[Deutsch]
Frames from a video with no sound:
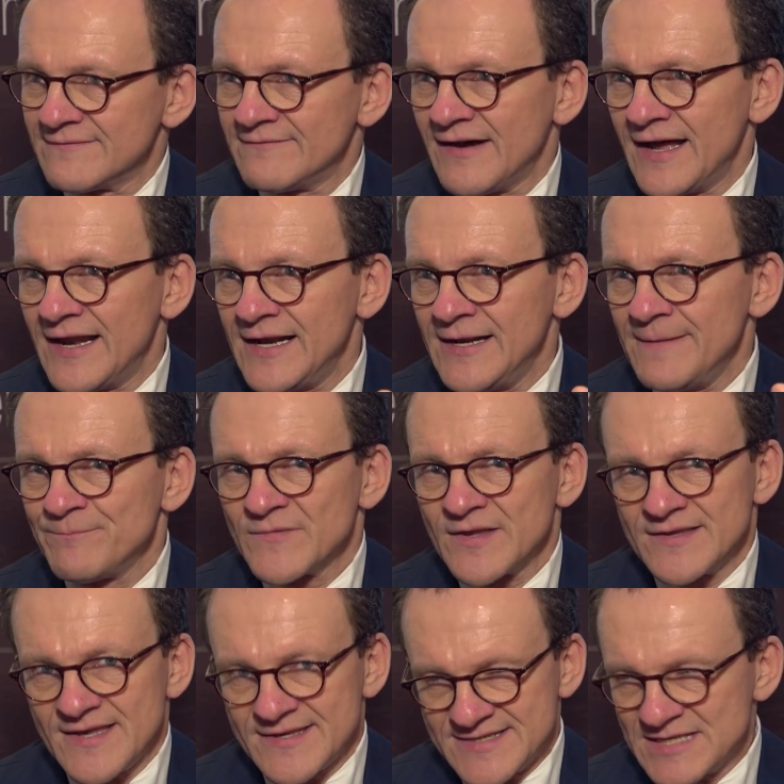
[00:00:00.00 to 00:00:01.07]
weil
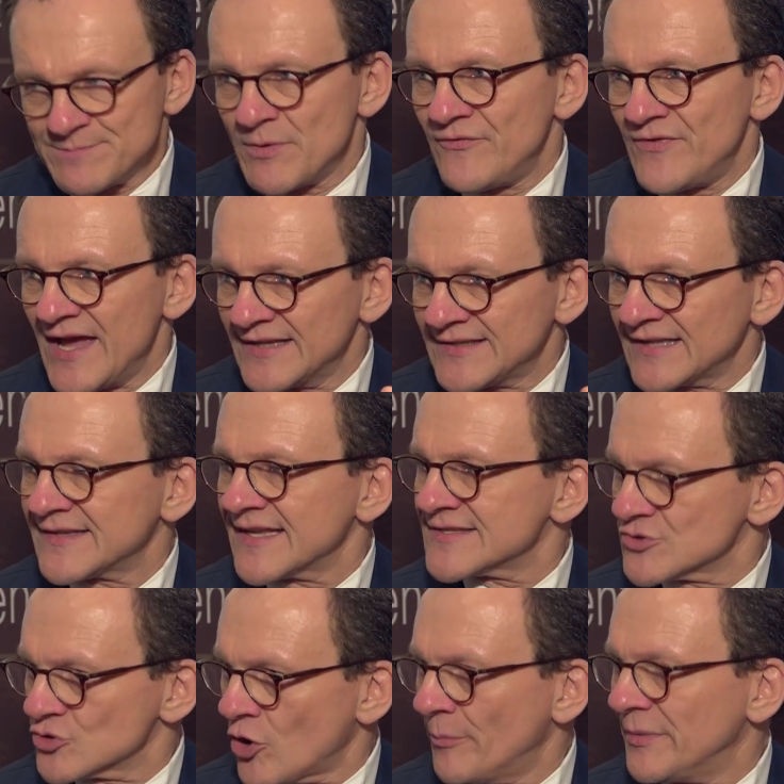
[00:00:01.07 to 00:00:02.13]
es sich bewährt hat, das
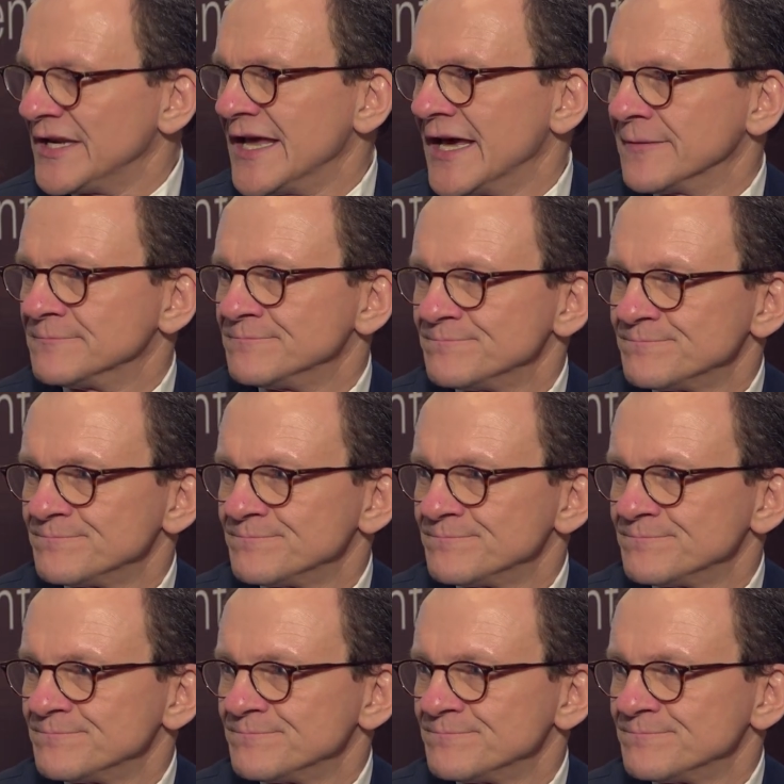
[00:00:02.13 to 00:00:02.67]
zu kombinieren.